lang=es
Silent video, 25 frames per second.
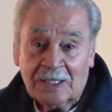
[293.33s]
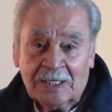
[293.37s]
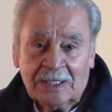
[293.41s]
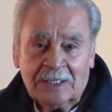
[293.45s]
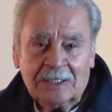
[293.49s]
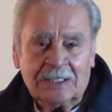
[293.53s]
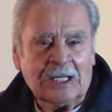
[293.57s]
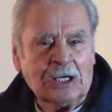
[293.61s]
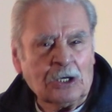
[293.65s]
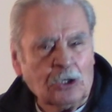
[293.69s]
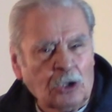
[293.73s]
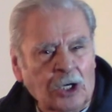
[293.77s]

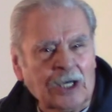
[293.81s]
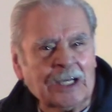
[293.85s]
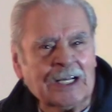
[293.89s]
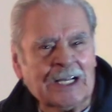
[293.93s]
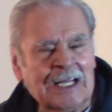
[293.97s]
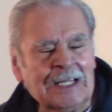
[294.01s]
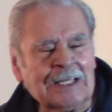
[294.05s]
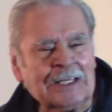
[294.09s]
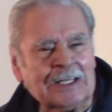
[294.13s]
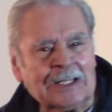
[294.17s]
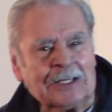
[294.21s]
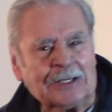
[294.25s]
Tengo
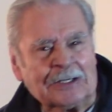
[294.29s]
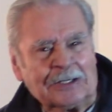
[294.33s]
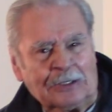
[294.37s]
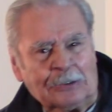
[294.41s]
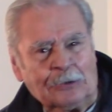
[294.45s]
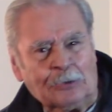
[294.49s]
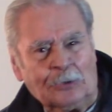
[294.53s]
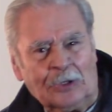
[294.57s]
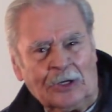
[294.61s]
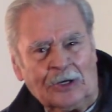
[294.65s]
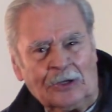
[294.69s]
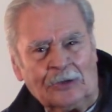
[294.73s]
grandes
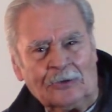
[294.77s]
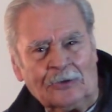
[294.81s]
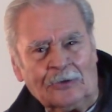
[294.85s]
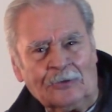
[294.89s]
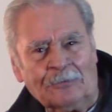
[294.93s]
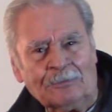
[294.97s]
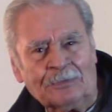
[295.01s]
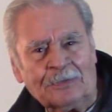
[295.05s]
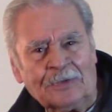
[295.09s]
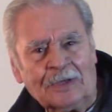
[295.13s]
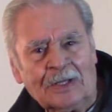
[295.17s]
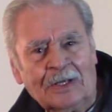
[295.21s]

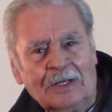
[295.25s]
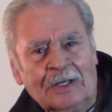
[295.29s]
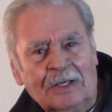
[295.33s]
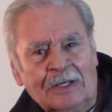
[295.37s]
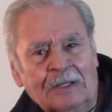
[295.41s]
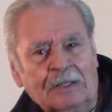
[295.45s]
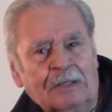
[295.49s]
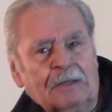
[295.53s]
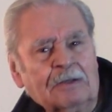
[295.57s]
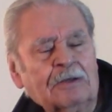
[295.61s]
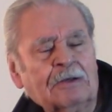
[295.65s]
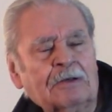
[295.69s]
recuerdos,
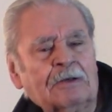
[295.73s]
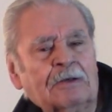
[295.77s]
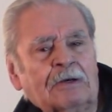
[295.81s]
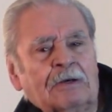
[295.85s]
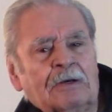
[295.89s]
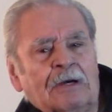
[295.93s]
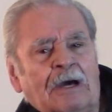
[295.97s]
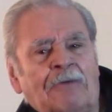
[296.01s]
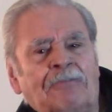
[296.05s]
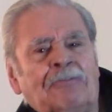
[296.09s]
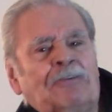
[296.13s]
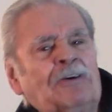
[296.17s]

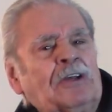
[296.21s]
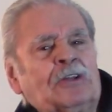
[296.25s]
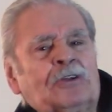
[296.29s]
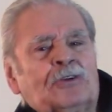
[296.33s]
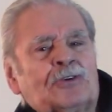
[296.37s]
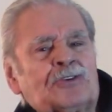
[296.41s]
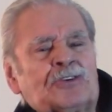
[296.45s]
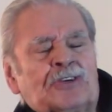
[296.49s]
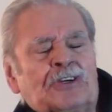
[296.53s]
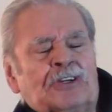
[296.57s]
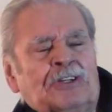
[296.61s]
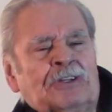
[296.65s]
eh,
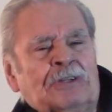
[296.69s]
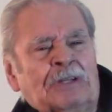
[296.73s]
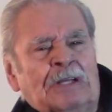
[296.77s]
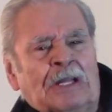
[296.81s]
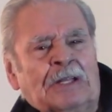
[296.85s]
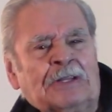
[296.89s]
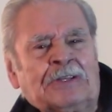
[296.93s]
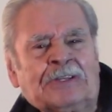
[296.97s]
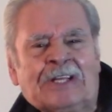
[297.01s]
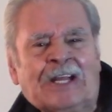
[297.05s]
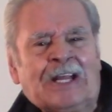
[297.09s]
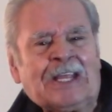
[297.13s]
afectos
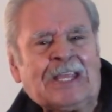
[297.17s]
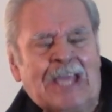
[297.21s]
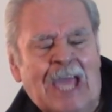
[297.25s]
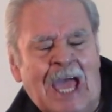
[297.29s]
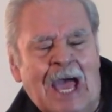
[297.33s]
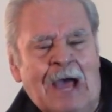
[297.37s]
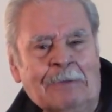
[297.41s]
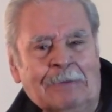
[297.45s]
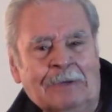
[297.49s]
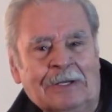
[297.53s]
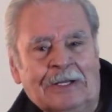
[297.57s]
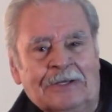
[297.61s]

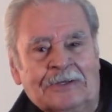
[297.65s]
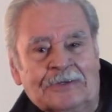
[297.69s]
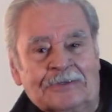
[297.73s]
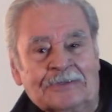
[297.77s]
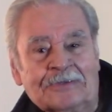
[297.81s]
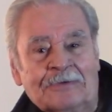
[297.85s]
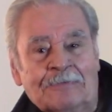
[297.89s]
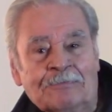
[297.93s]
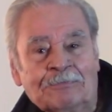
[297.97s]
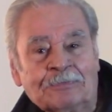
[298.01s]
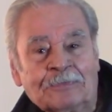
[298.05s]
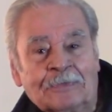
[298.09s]

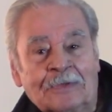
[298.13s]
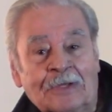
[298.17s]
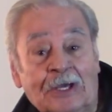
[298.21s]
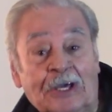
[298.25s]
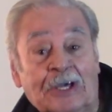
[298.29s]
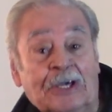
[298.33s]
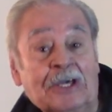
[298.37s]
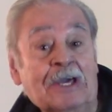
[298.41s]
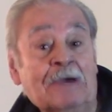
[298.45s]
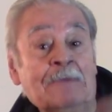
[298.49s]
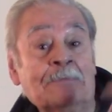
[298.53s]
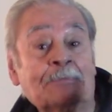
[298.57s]
entrañables,
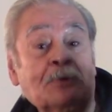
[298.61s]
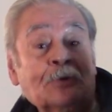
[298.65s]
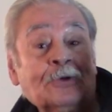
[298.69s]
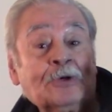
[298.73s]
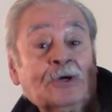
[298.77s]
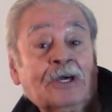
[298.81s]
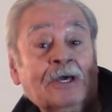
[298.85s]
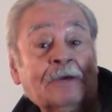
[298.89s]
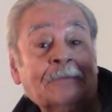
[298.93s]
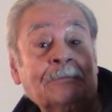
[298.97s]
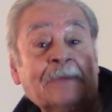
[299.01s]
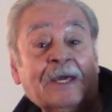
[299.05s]

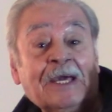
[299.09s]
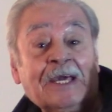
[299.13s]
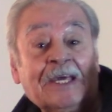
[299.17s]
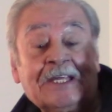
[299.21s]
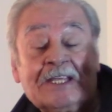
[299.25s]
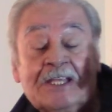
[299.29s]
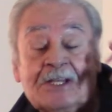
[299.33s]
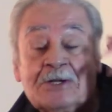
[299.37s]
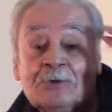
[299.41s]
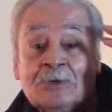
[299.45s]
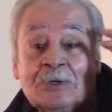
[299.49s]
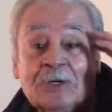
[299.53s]
ejemplos que me
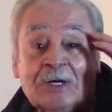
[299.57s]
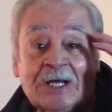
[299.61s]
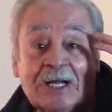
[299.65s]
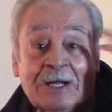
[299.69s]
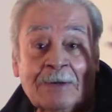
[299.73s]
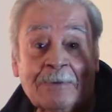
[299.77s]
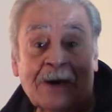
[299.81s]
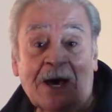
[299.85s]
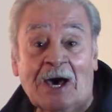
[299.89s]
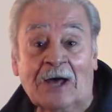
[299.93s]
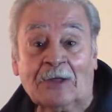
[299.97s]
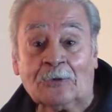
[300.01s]
quedaron
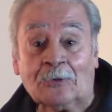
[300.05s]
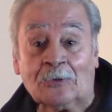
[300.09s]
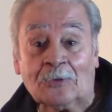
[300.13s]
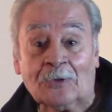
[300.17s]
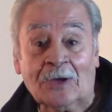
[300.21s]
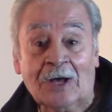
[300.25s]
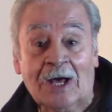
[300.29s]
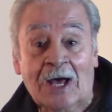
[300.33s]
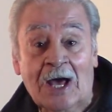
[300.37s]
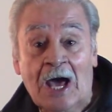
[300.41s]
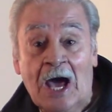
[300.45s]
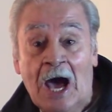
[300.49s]

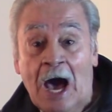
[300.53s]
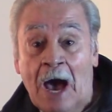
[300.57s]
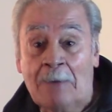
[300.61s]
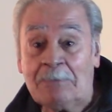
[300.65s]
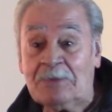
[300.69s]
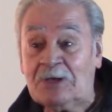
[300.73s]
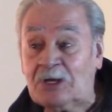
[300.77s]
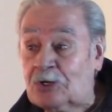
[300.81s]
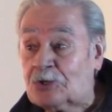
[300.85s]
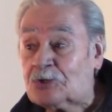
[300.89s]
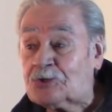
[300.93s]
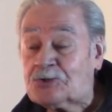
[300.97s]
grabados,
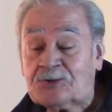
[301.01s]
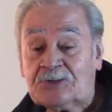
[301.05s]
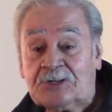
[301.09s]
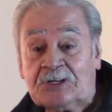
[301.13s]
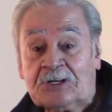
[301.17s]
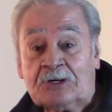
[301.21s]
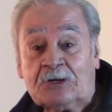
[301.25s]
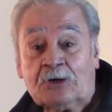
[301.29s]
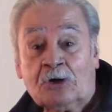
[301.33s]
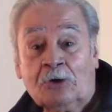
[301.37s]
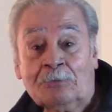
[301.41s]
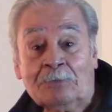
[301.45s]
amigos
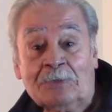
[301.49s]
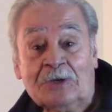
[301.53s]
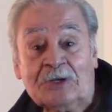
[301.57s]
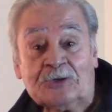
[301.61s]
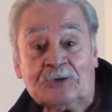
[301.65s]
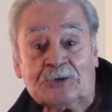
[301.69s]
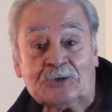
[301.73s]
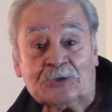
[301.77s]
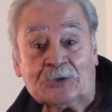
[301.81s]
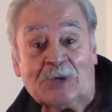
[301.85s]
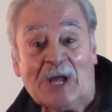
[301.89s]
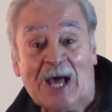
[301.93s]

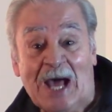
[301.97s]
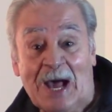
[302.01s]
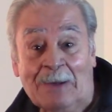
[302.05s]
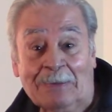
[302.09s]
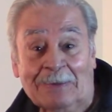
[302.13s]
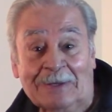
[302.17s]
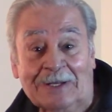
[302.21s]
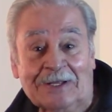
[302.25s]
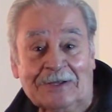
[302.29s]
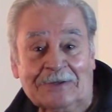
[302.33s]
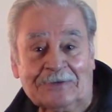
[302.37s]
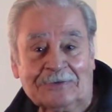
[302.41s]

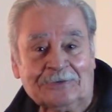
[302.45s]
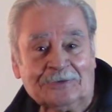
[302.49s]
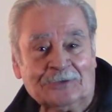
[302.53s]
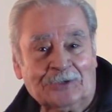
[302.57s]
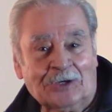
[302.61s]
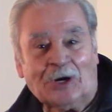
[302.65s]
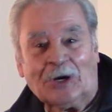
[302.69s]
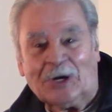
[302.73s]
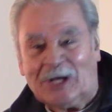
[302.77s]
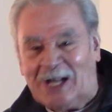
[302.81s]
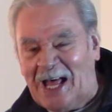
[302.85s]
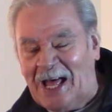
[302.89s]
inconmensurables,
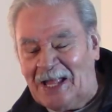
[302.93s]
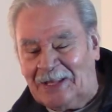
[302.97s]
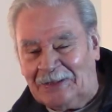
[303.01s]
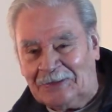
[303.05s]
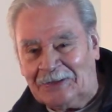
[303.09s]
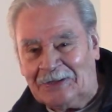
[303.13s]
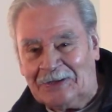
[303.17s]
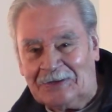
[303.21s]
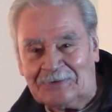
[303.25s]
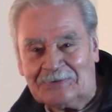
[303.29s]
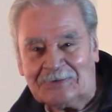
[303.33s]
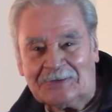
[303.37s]
no
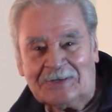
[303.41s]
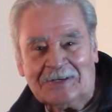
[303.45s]
grandes,